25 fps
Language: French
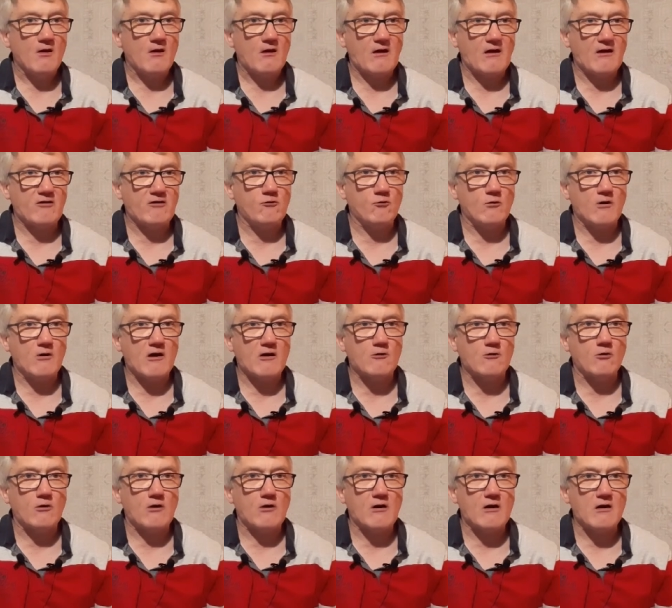radio
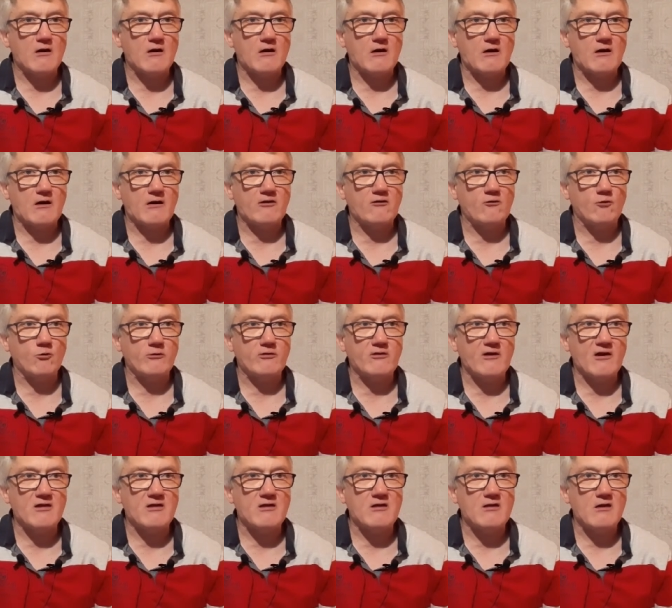Agora, radio
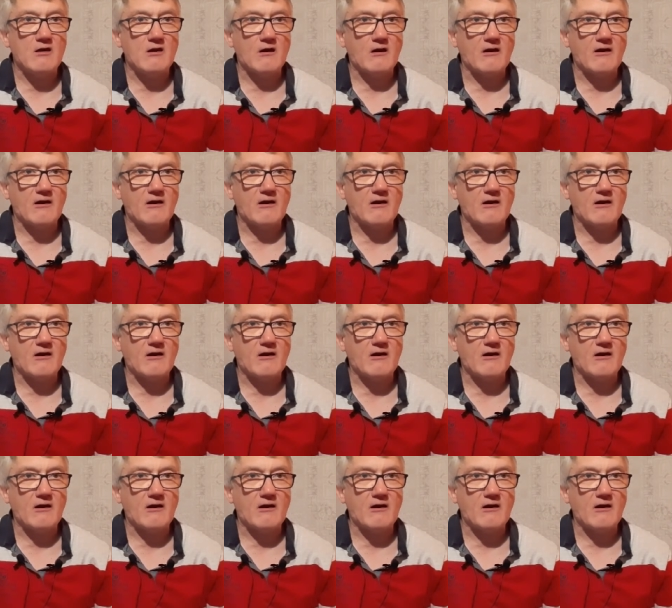Dani,